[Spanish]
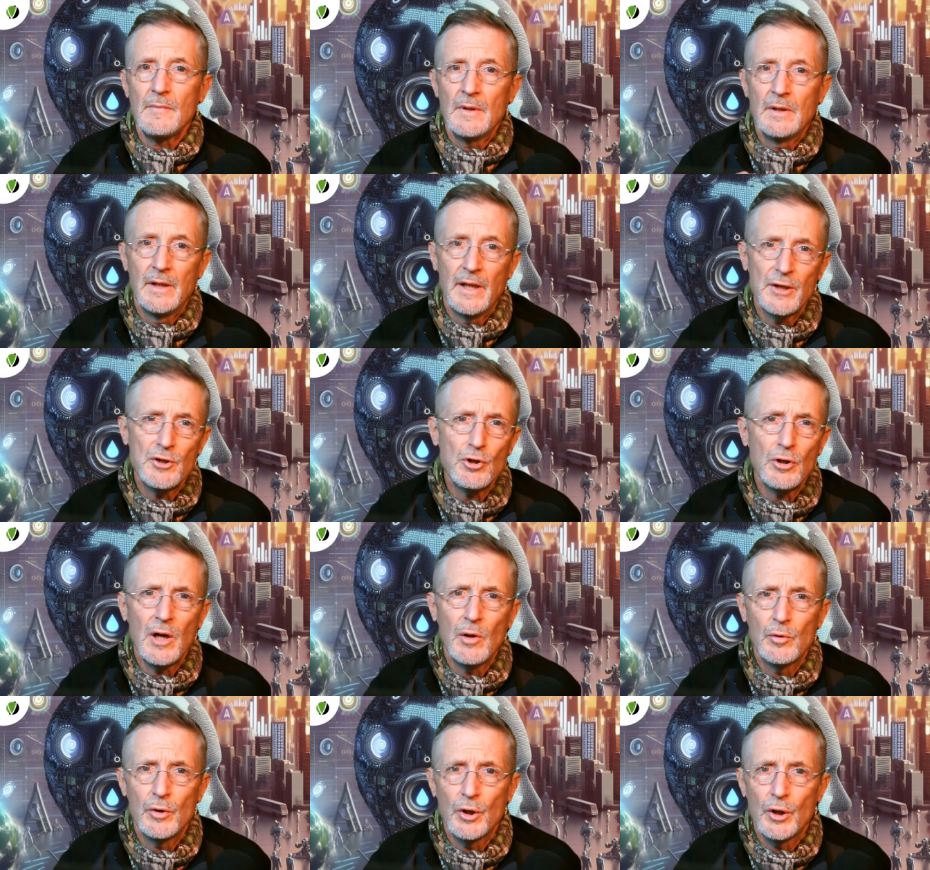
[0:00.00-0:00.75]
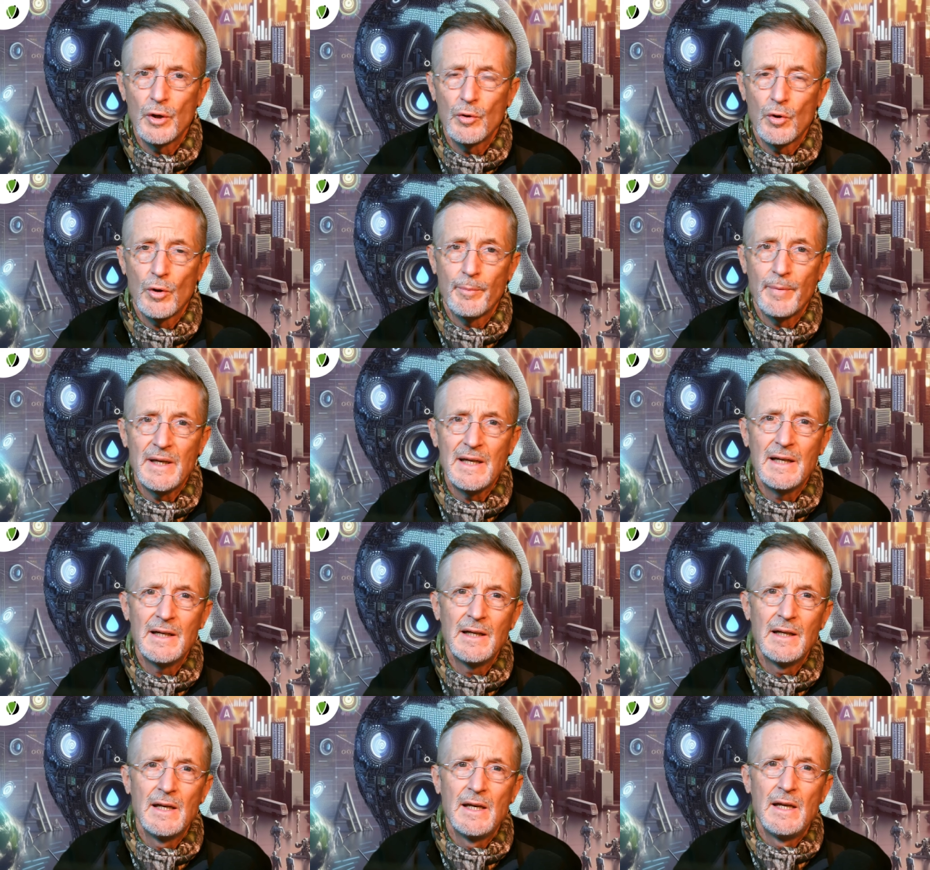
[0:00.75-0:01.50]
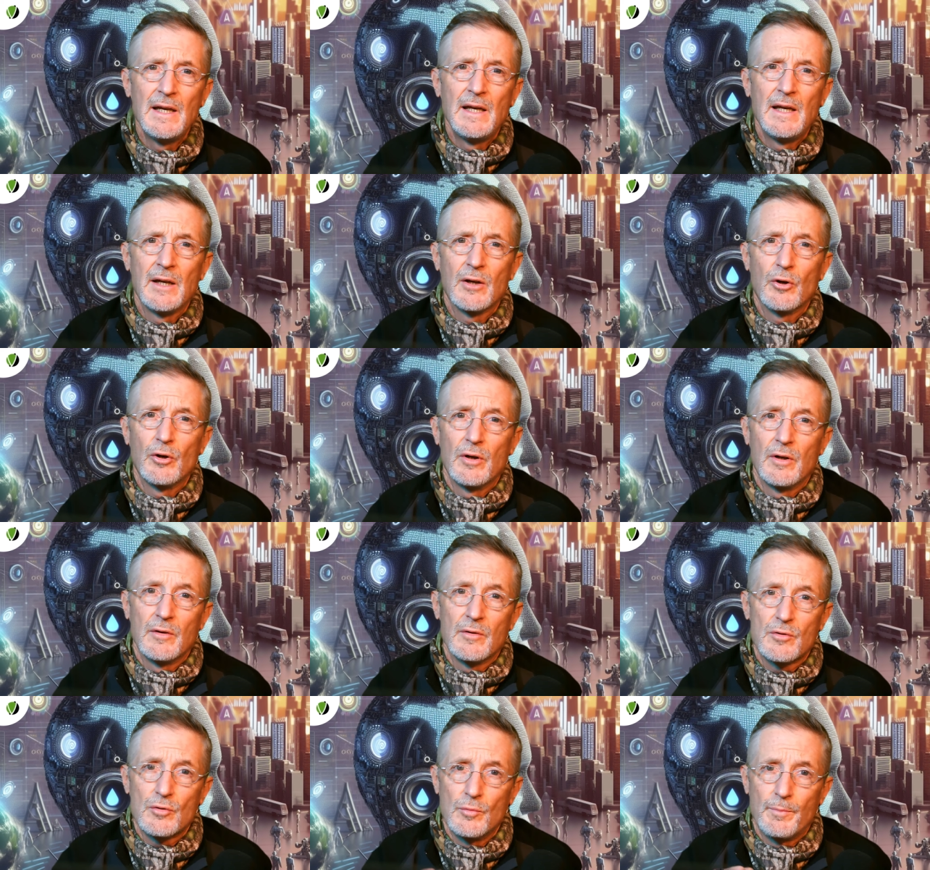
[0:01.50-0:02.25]
De hecho, la Unión Europea,
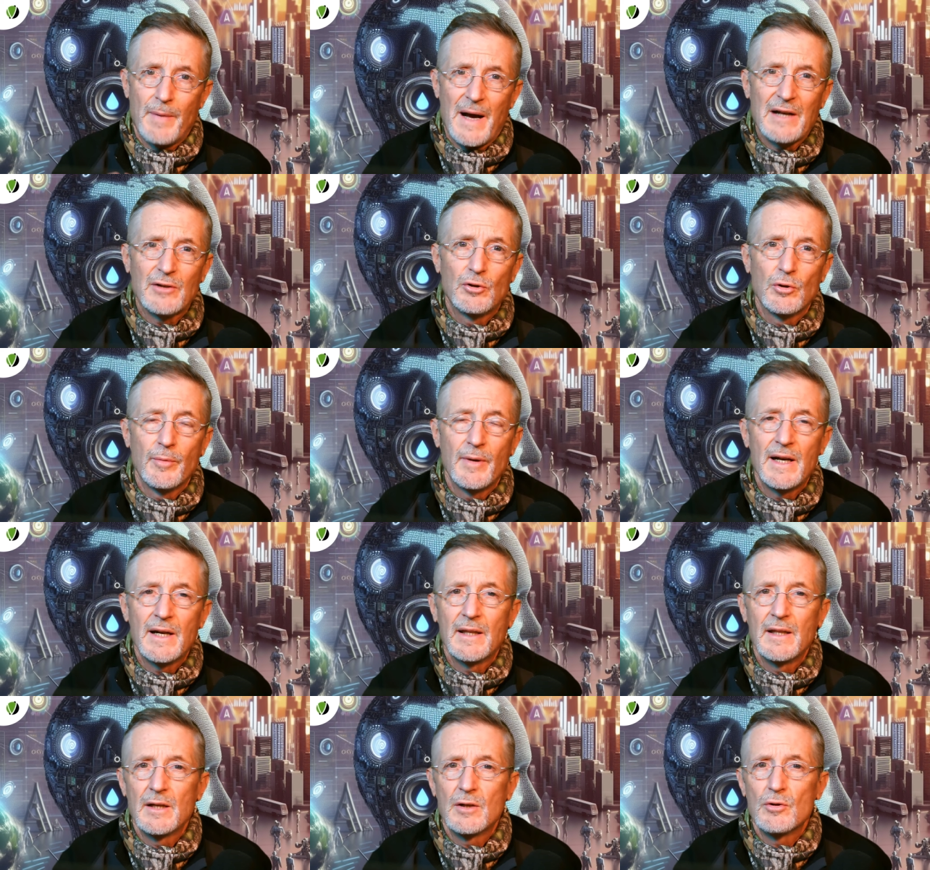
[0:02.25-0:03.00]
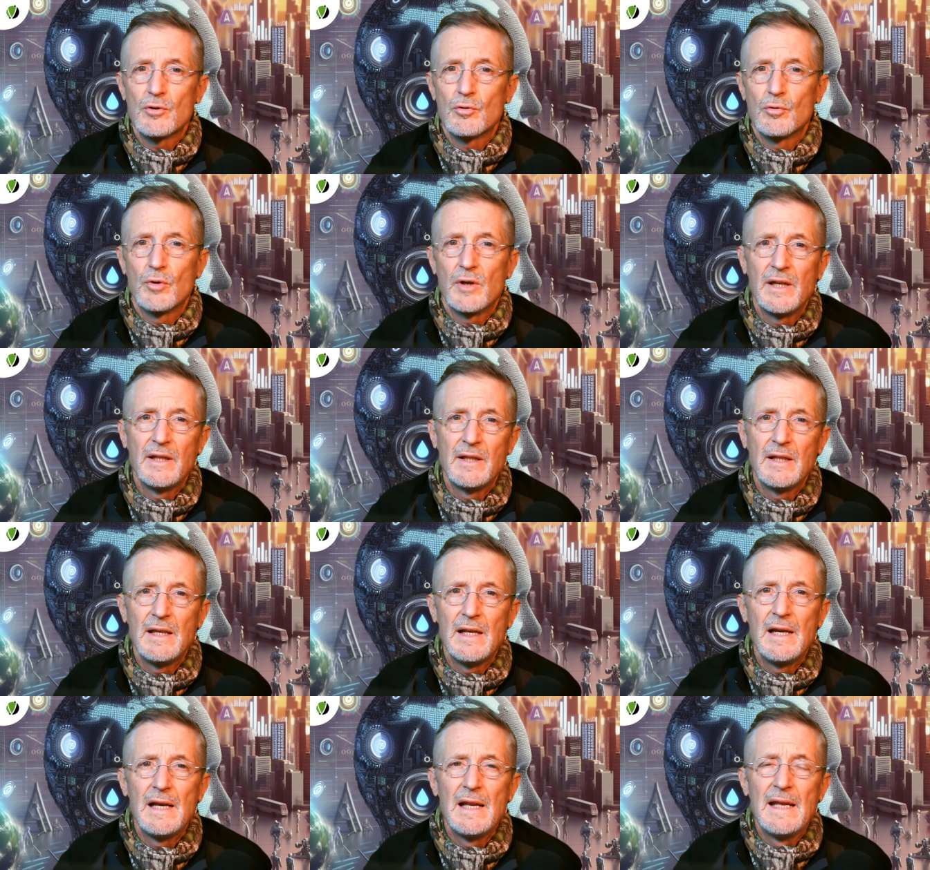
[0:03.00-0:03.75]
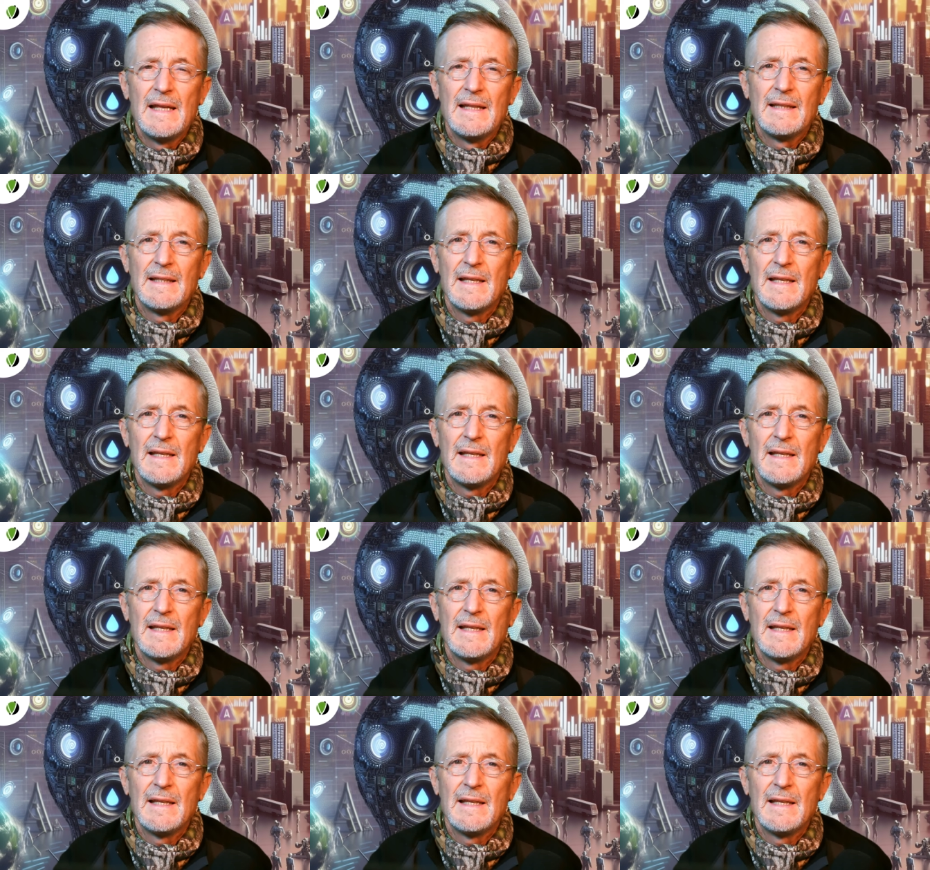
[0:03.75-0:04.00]
con su Pacto Verde, con su Green Deal,